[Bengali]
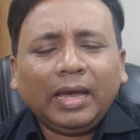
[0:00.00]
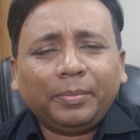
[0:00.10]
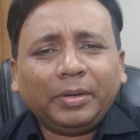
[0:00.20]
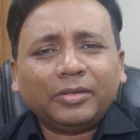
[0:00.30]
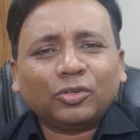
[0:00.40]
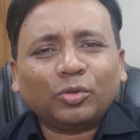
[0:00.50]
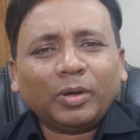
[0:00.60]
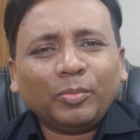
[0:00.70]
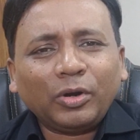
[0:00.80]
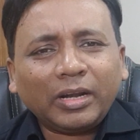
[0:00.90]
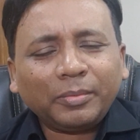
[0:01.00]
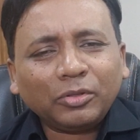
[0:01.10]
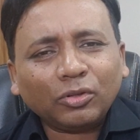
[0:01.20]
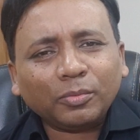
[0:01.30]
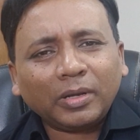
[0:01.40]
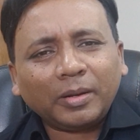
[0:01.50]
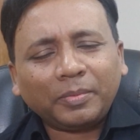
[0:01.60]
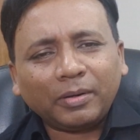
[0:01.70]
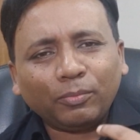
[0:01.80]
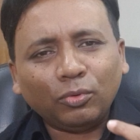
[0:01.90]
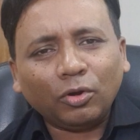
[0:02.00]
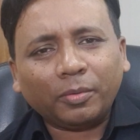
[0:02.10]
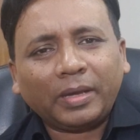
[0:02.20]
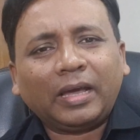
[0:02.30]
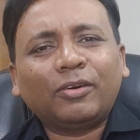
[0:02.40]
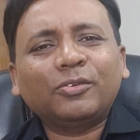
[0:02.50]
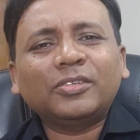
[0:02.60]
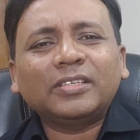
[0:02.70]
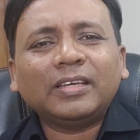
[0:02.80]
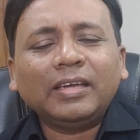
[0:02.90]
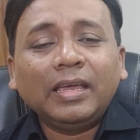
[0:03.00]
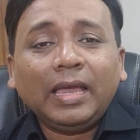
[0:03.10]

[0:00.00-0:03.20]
আপনি এটা যতবার মনে রাখবেন ততবার আপনার ভুল হবে কারণ হচ্ছে যে